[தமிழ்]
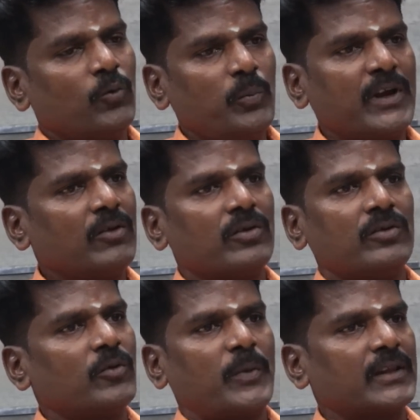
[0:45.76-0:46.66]
உண்மையால் உங்களுக்கு
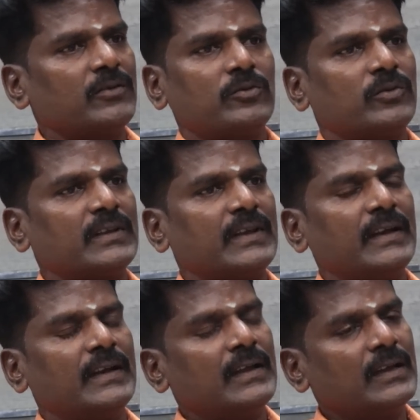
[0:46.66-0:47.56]
வந்து ஒரு பட்டத்தை வச்சு சுற்ற
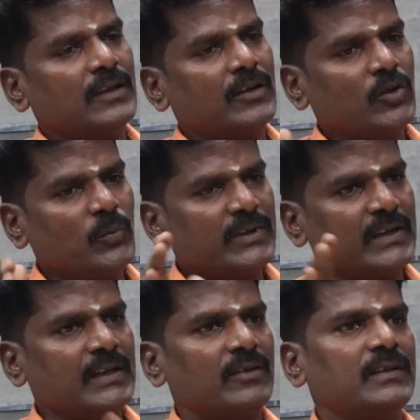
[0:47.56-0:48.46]
தெரியல இன்னும் வந்து
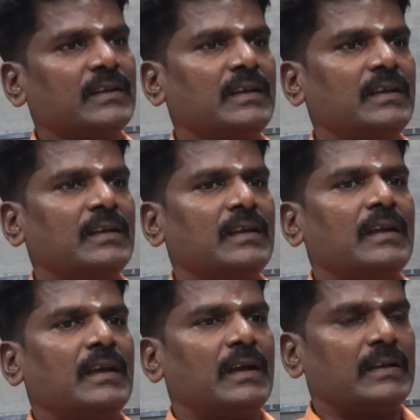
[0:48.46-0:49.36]
நீங்கள் வந்து
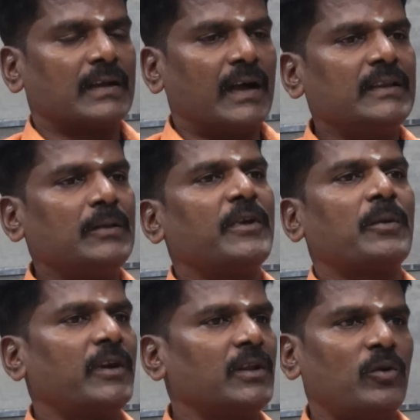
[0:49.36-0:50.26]
அந்த காந்தி
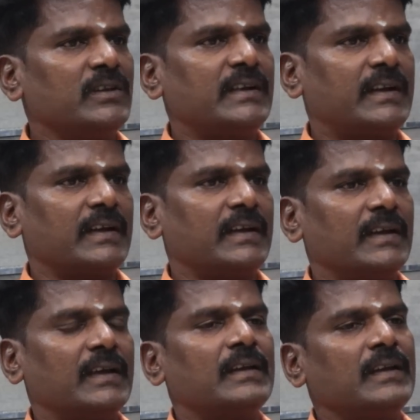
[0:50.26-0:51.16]
பேருக்கு முன்னாடி தான்
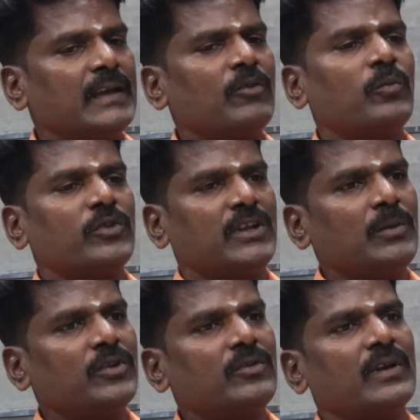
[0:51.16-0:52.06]
ஒளிஞ்சிட்ருக்கீங்க நீங்கள் ஒரு
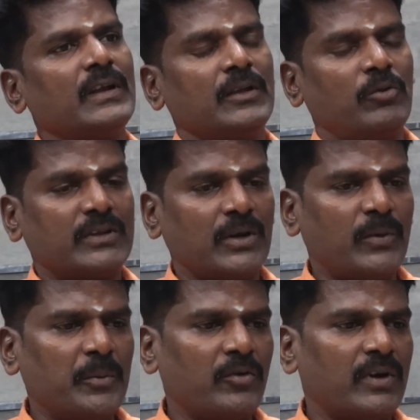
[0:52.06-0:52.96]
முஸ்லீம் வந்து உங்கள் நீங்கள் இவ்வளோ
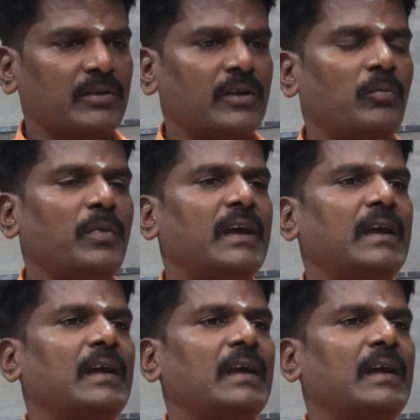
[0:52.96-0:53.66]
சிறுபான்மையோட வந்து ரொம்ப